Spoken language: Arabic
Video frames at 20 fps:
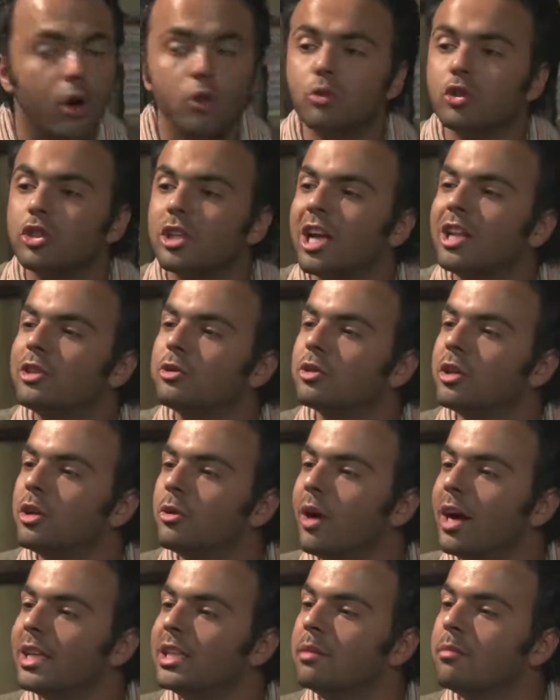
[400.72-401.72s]
اهو مشكلته
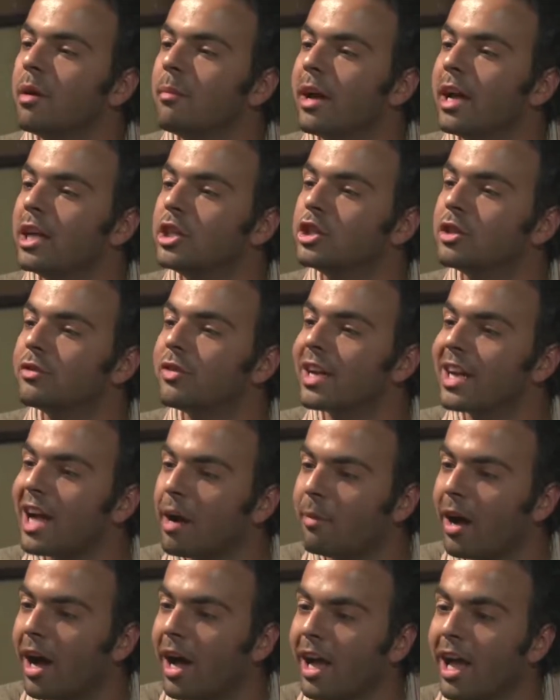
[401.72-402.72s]
دلوقتي ما بقتش في
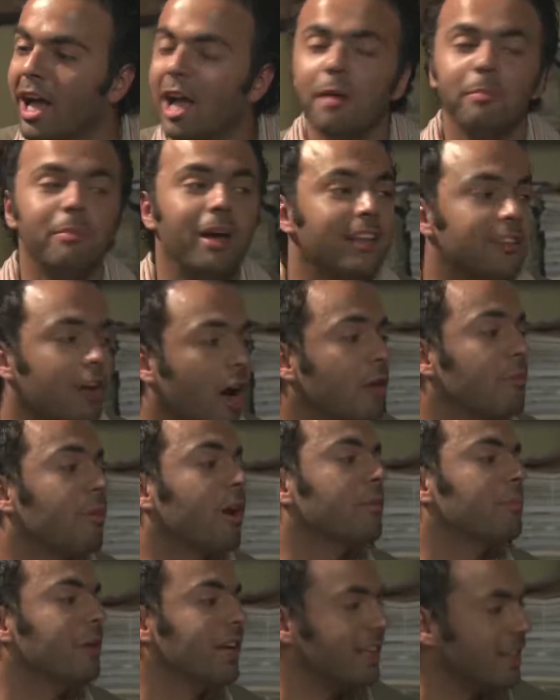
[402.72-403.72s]
الجامعه بقت
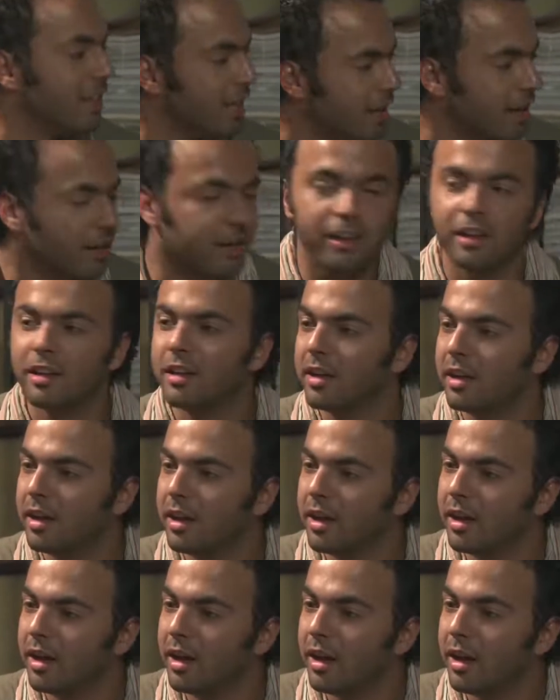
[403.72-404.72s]
اكبر بكتير
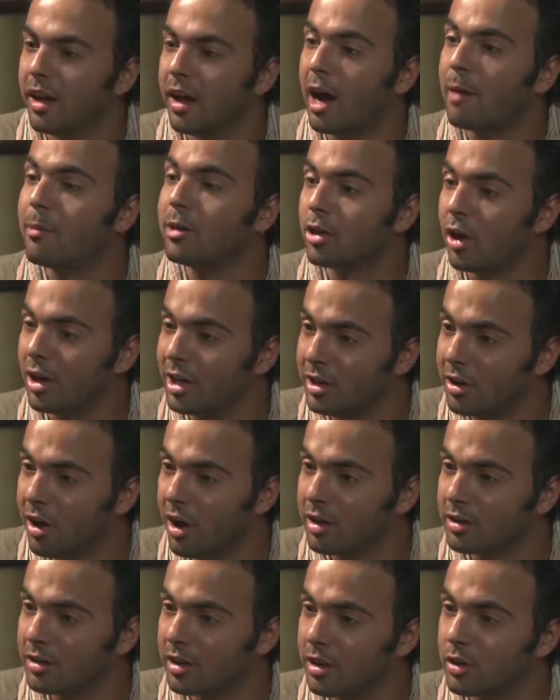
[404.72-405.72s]
قبضوا عليه
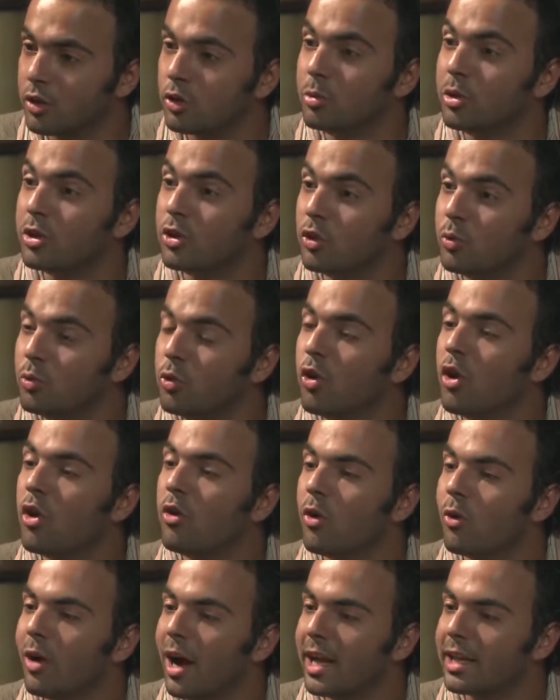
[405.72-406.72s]
النهارده وبيتهموه
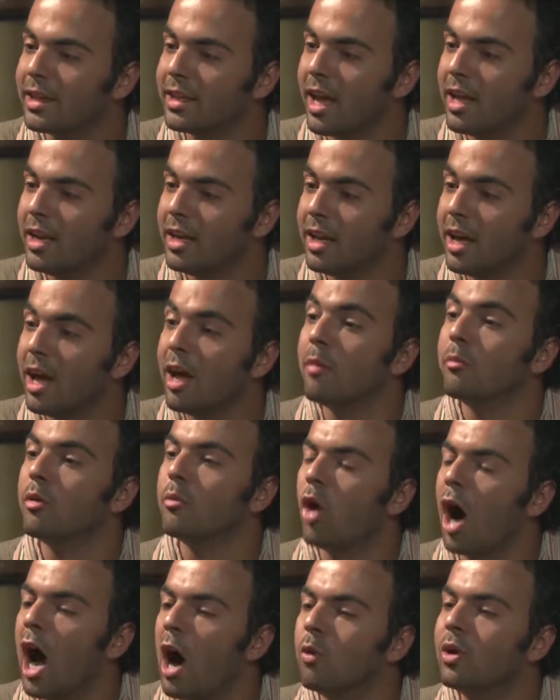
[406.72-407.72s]
هو واحد تاني
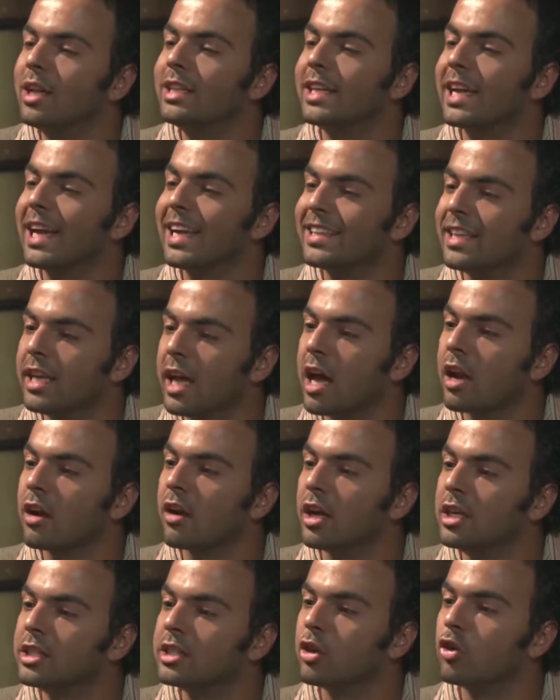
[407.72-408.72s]
بمحاوله
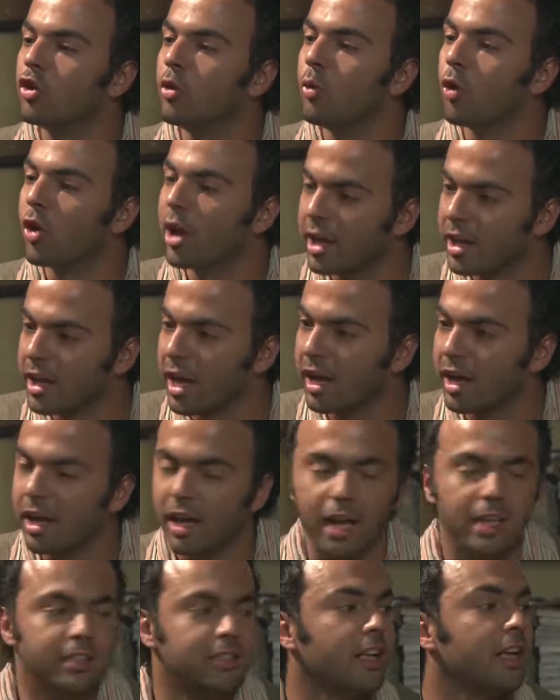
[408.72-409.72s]
اغتيال رئيس الجمهوريه
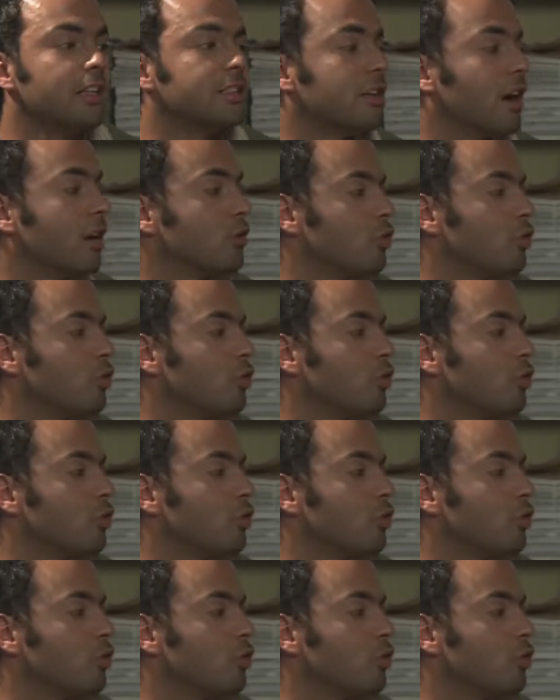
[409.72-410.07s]
اثناء